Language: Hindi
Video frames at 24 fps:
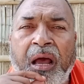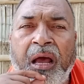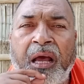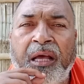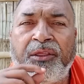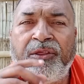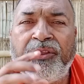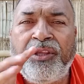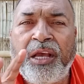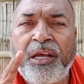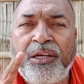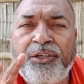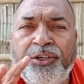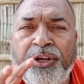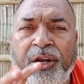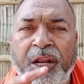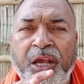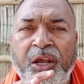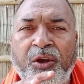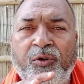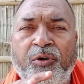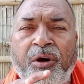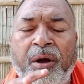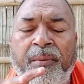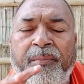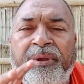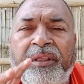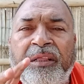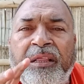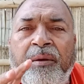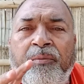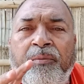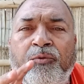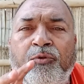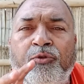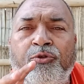अध्यक्ष नहीं होगा
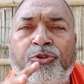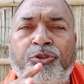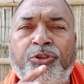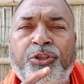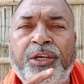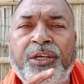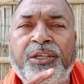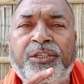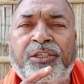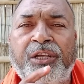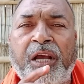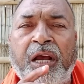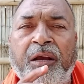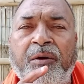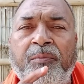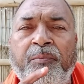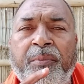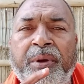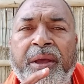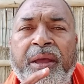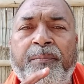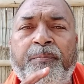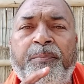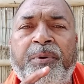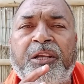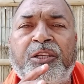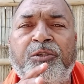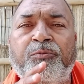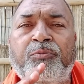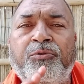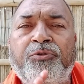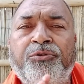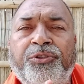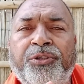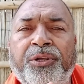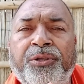मतलब कुश्ती संघ में
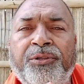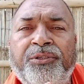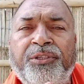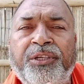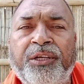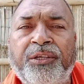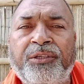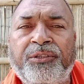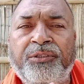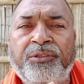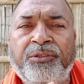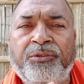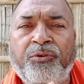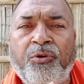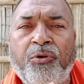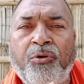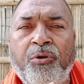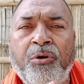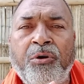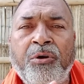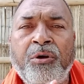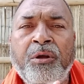ब्रजभूषण सिंह को